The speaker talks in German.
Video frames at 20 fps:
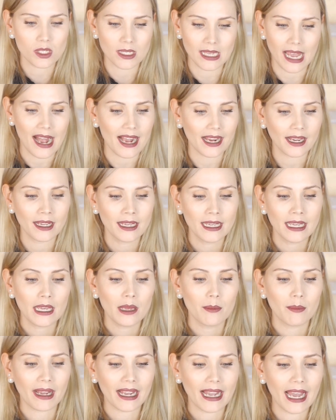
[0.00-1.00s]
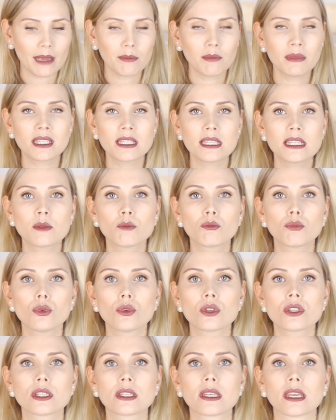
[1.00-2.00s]
muss sagen, man kann mit diesem
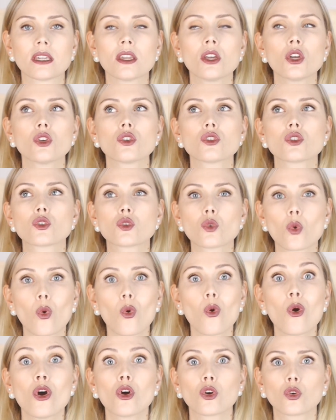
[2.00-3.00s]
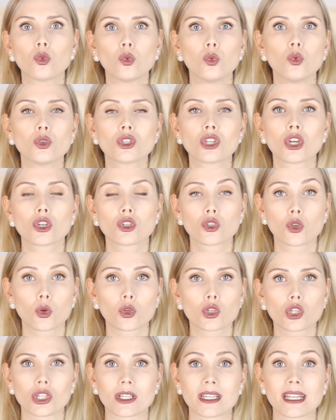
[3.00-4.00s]
Bürstchen so gut
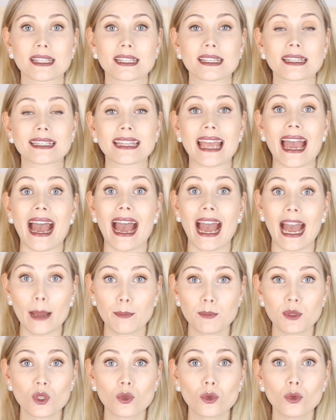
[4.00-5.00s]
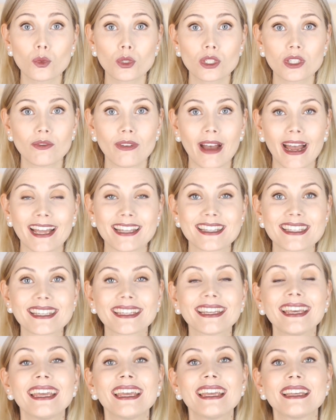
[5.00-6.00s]
tuschen. Das ist der absolute
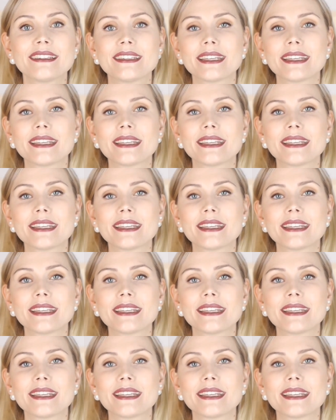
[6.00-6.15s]
Wahnsinn.